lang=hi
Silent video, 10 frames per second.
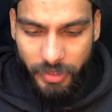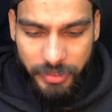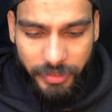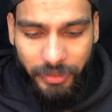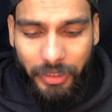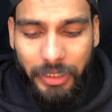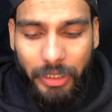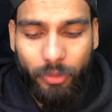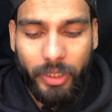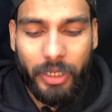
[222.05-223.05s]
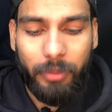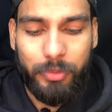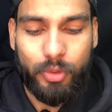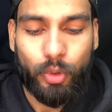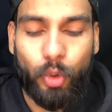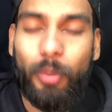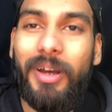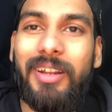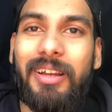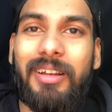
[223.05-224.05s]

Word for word: इसके अंदर लिखा हुआ अगर आप इसको दो बार